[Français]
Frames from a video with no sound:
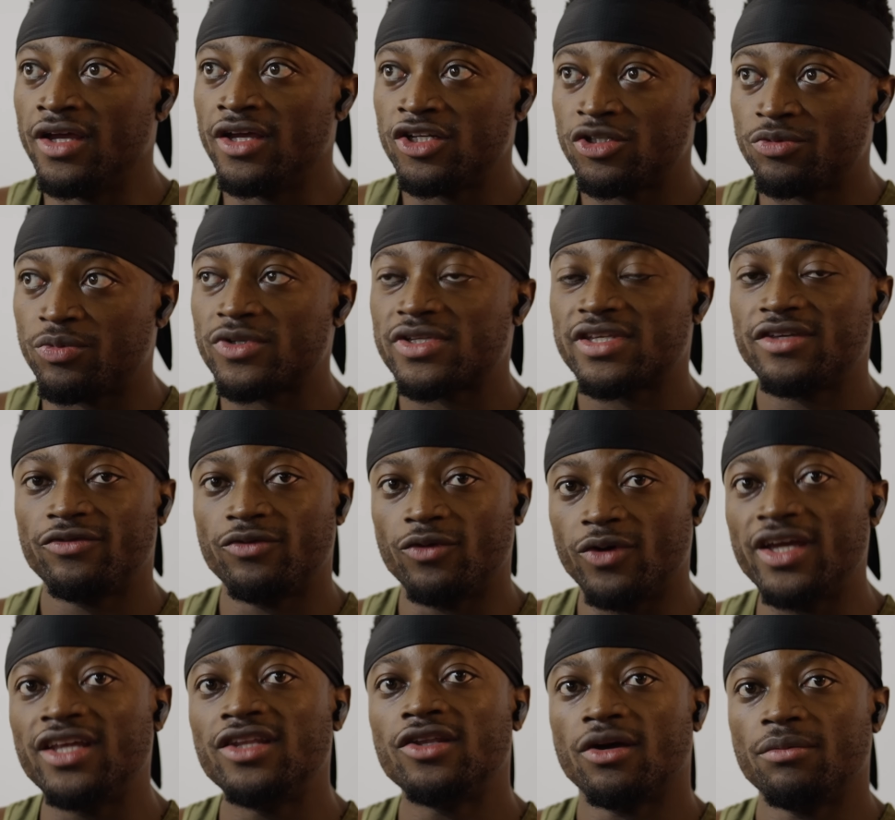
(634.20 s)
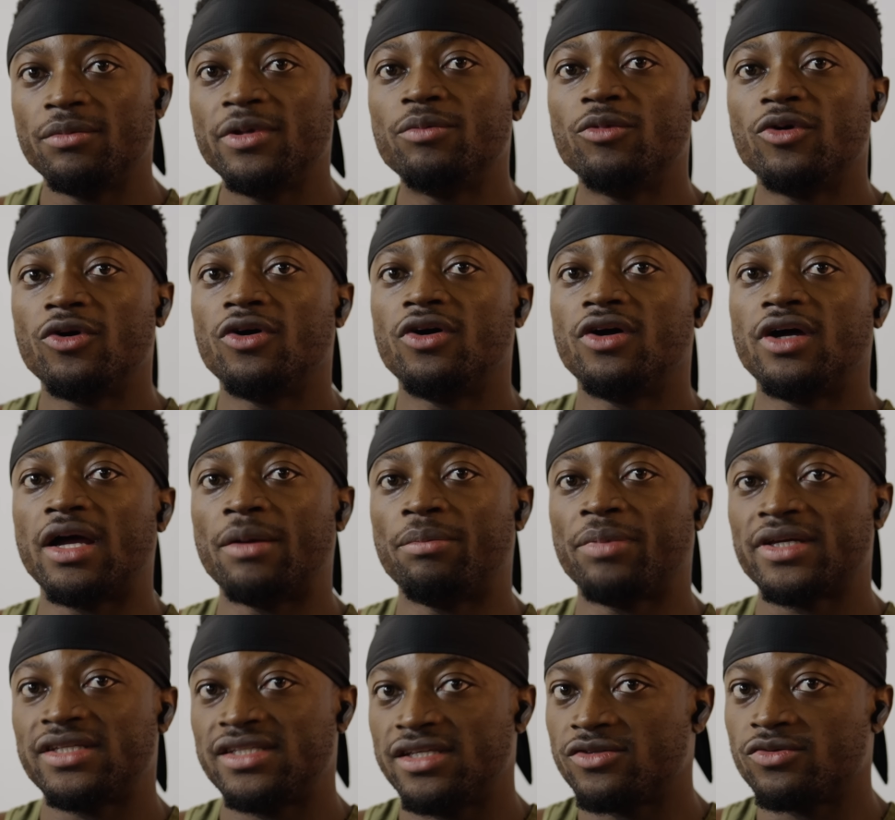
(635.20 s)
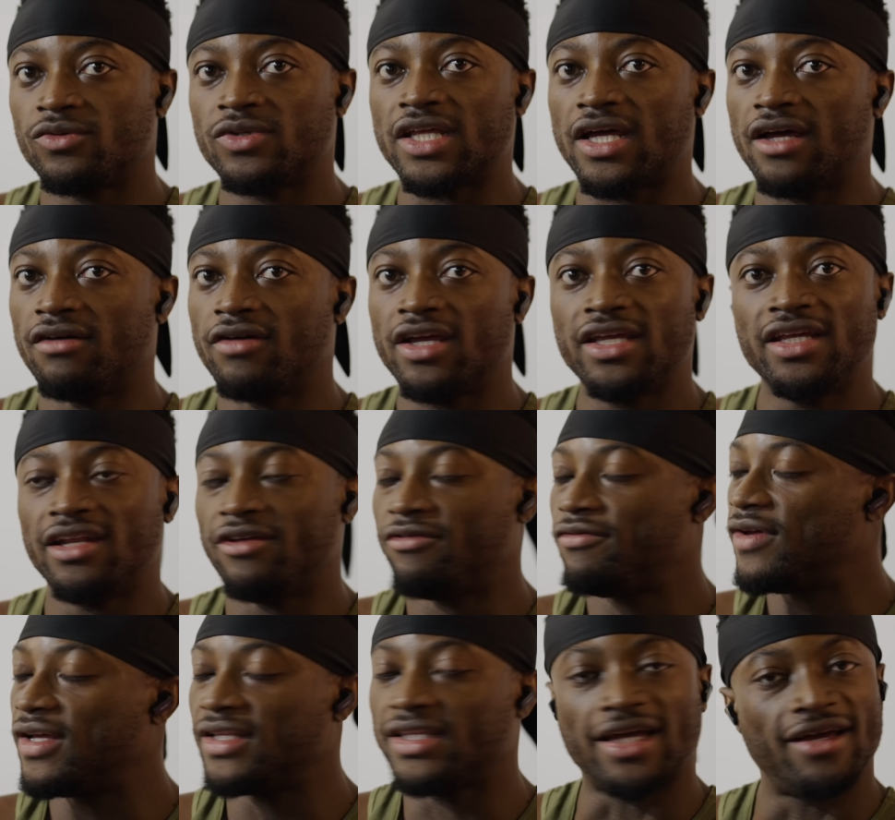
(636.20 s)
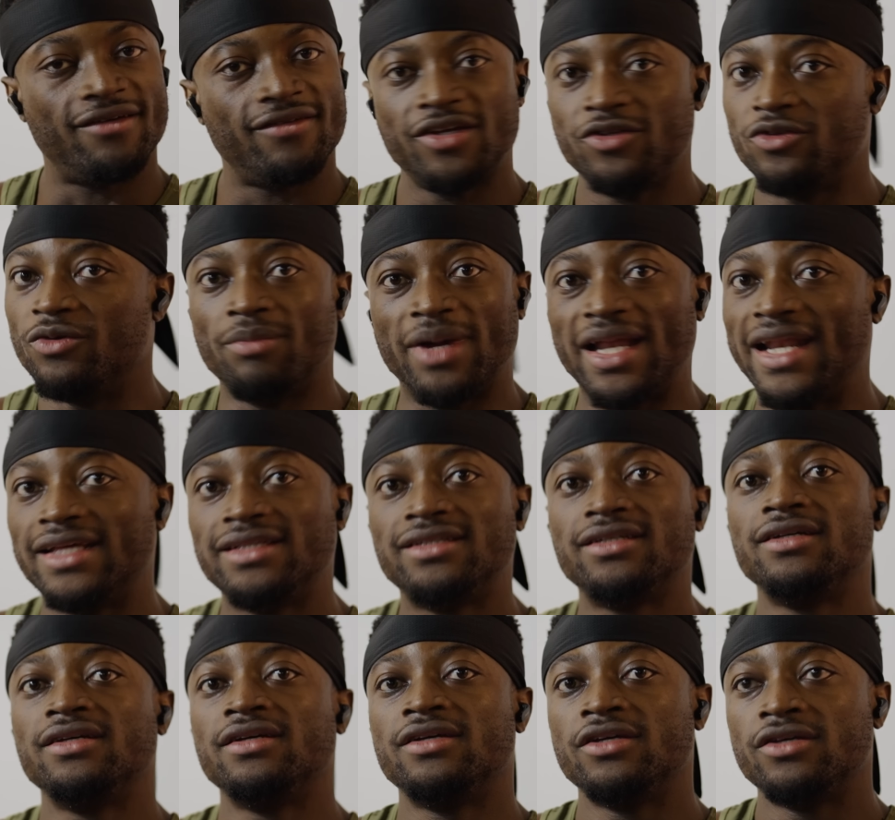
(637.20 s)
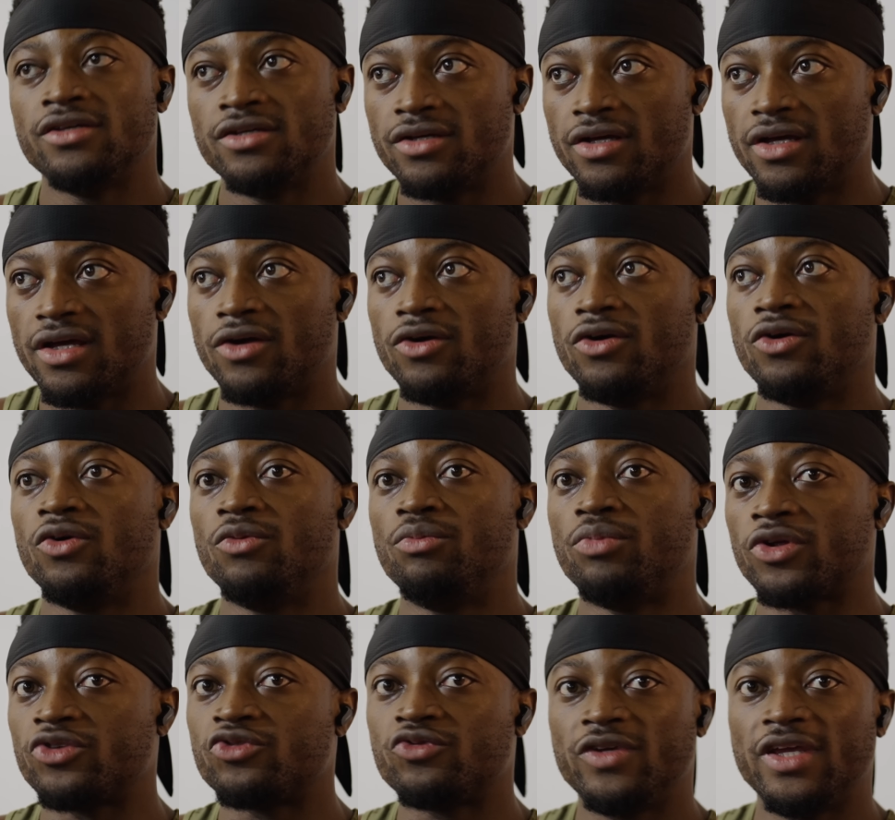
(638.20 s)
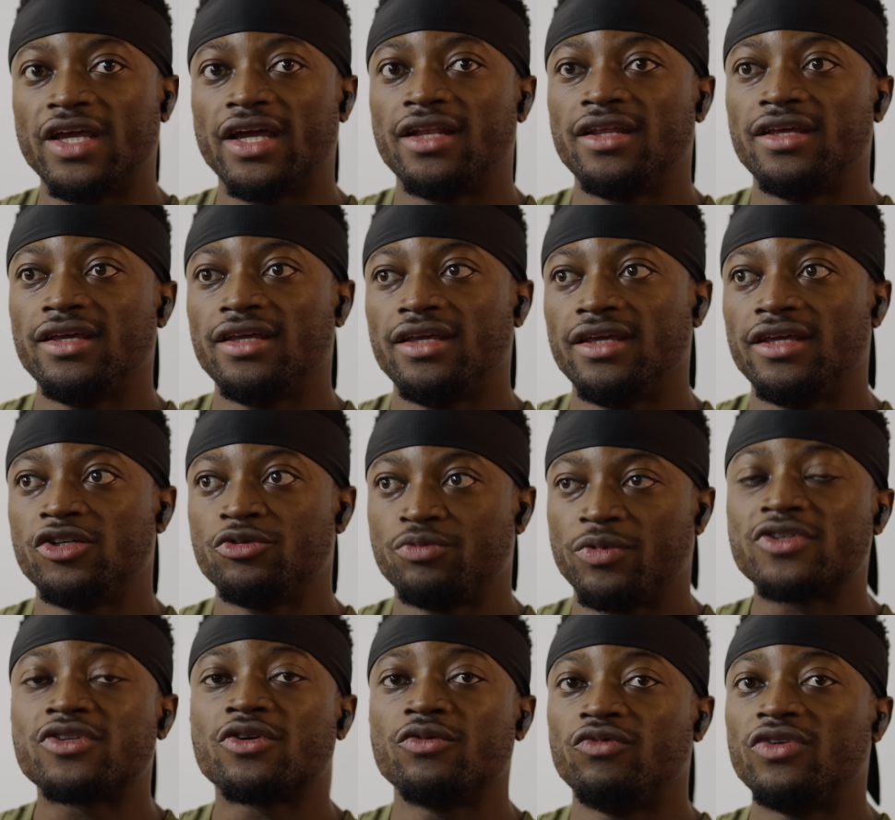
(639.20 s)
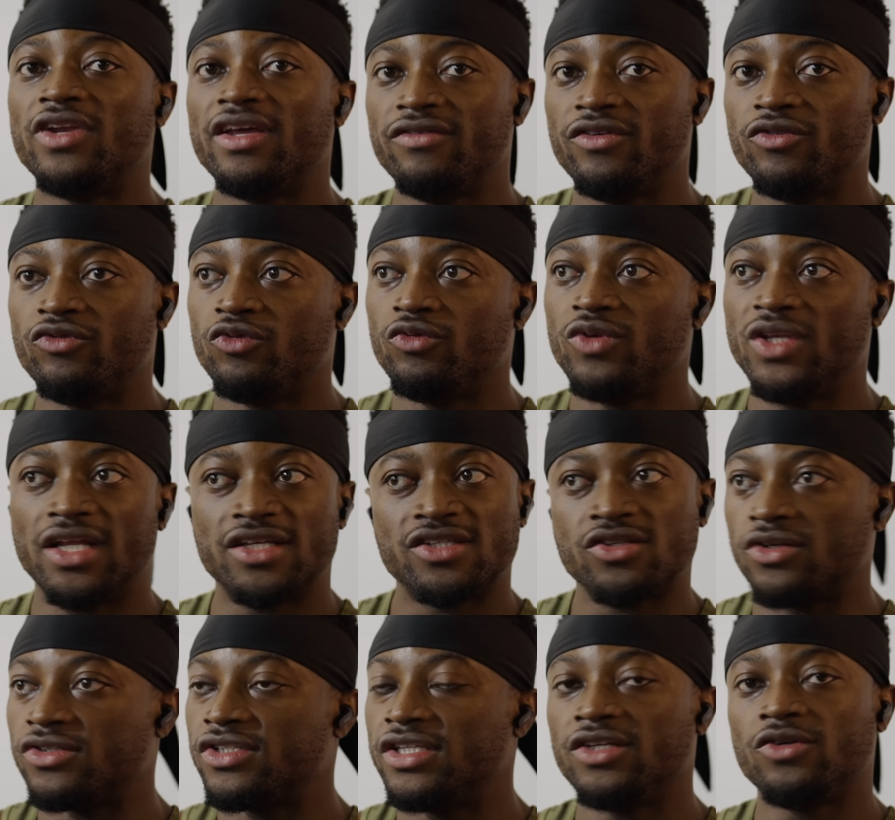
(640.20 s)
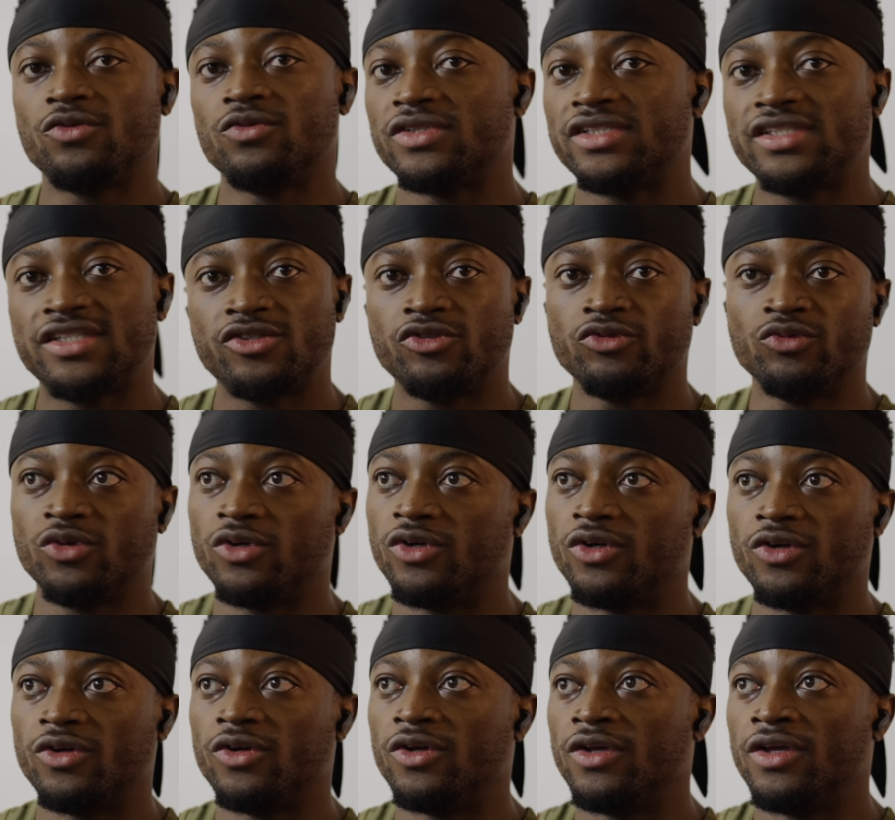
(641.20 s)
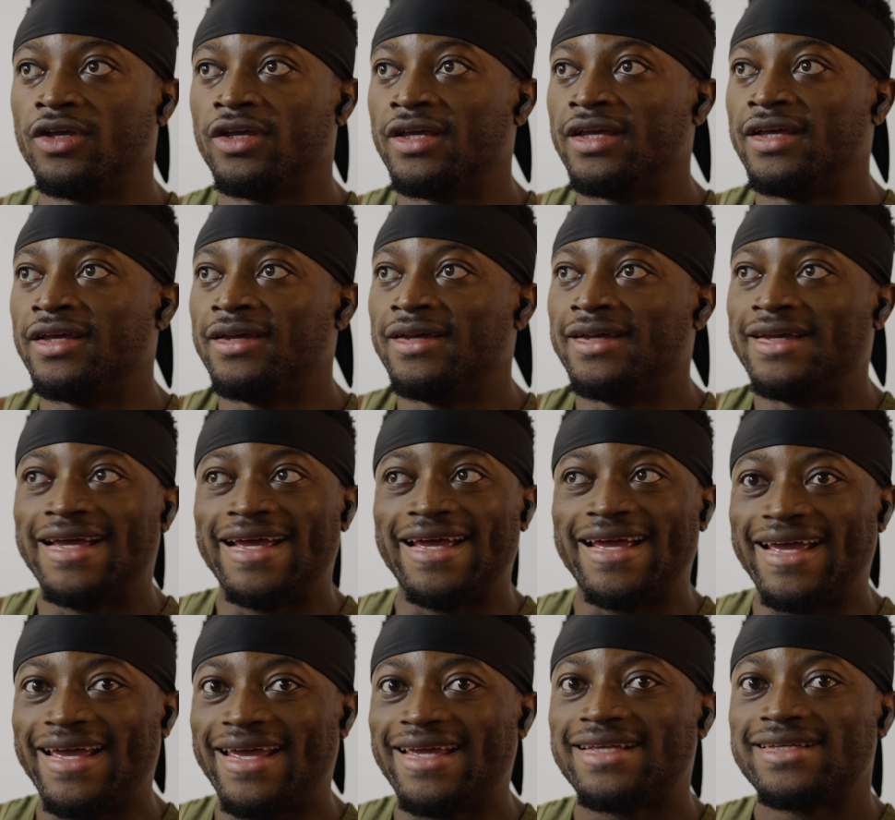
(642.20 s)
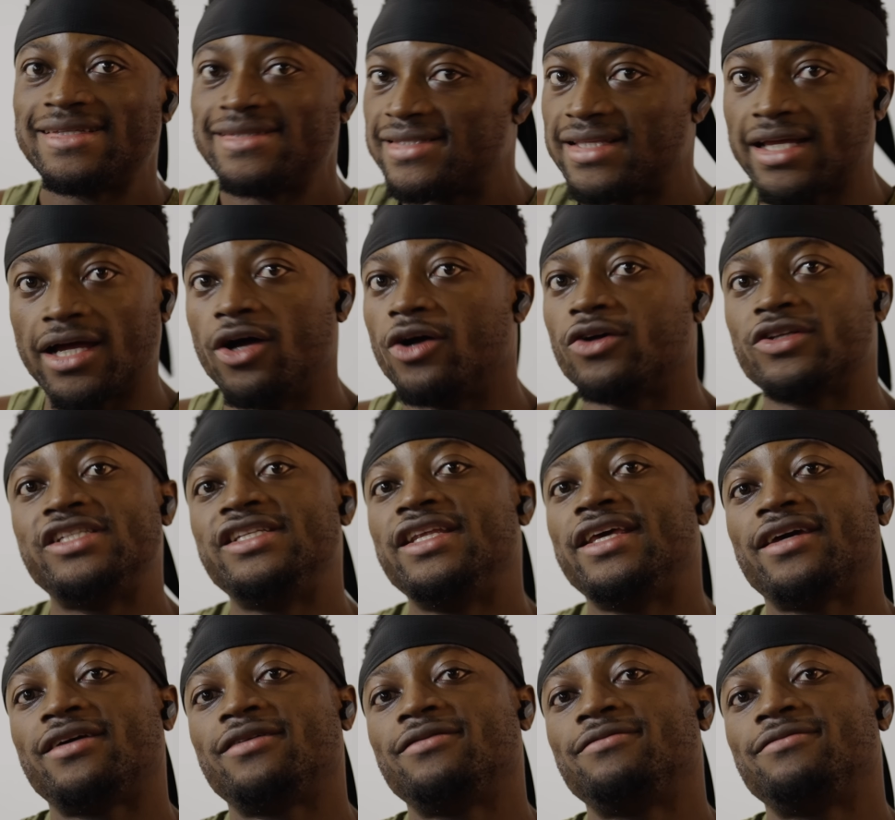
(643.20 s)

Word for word: je pense qu'il faut énormément euh, apprécier son travail. Il a fait un travail de malade euh, au Portugal et je pense que vous l'avez vu, il a sorti une condition extraordinaire.